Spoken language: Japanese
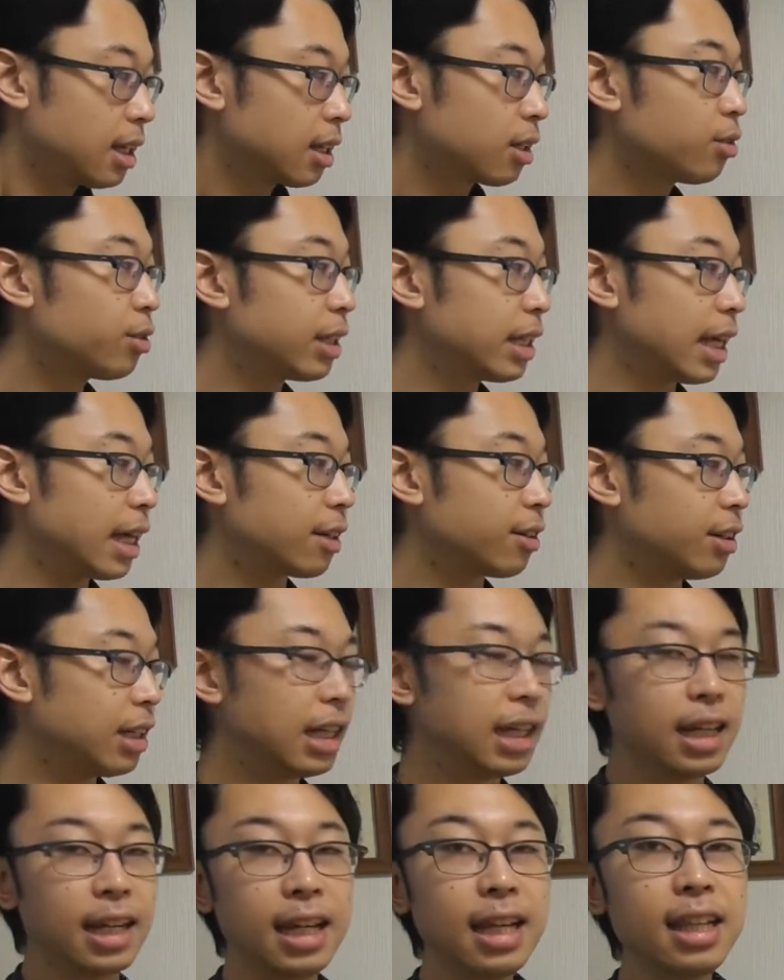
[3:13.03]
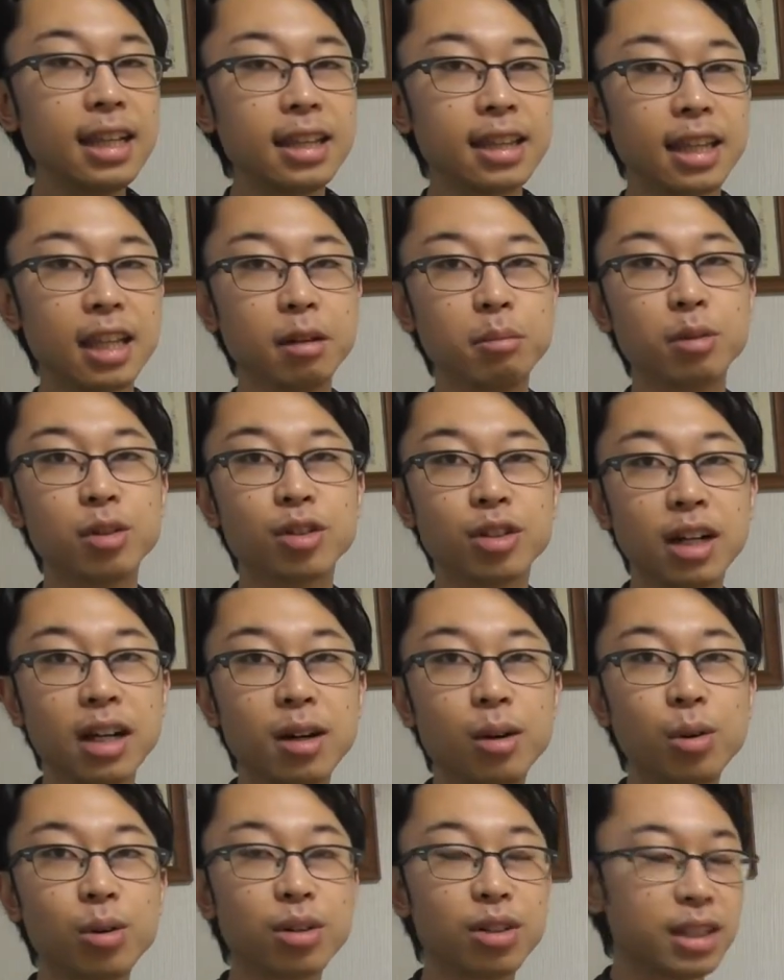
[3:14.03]
今度逆にリンっていうもの
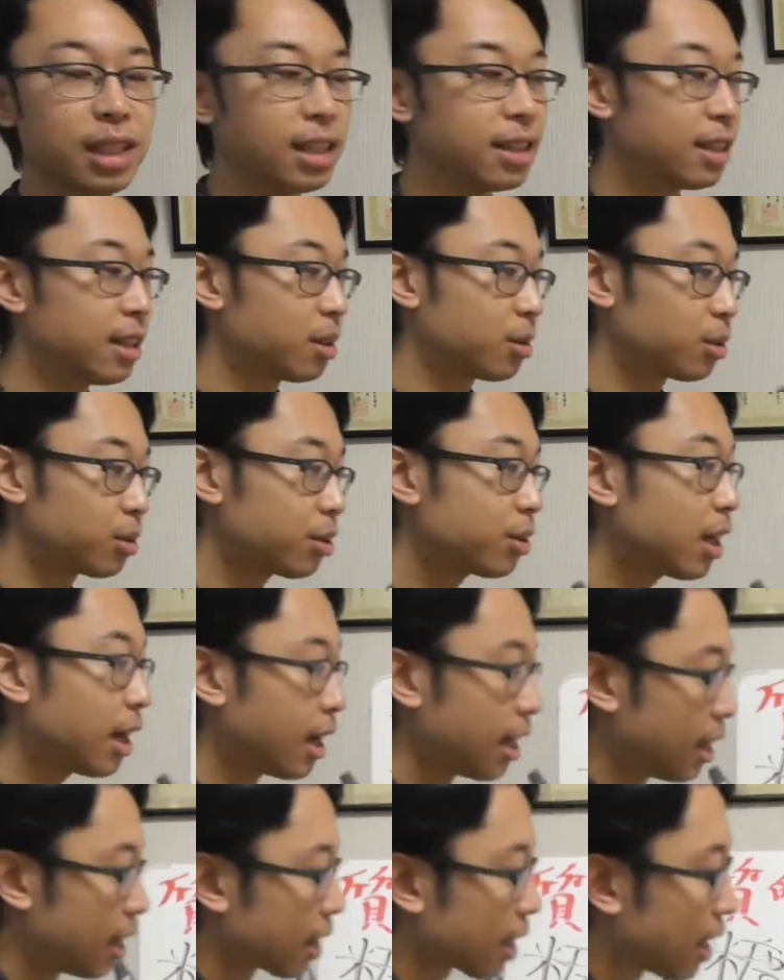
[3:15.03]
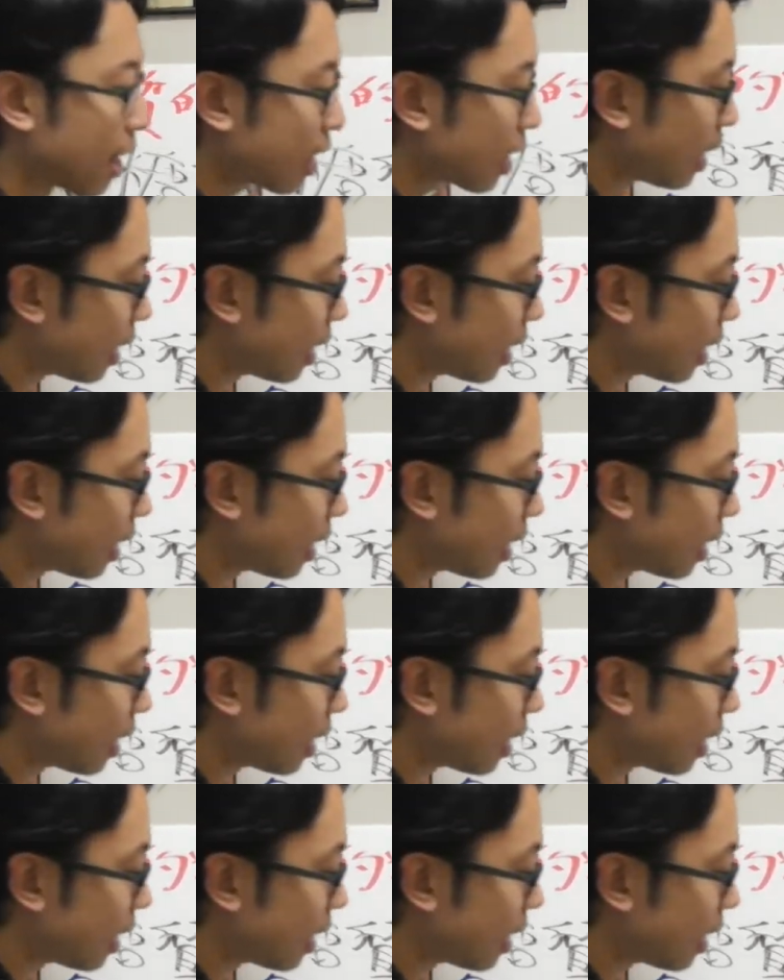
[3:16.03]
が多くなってることが考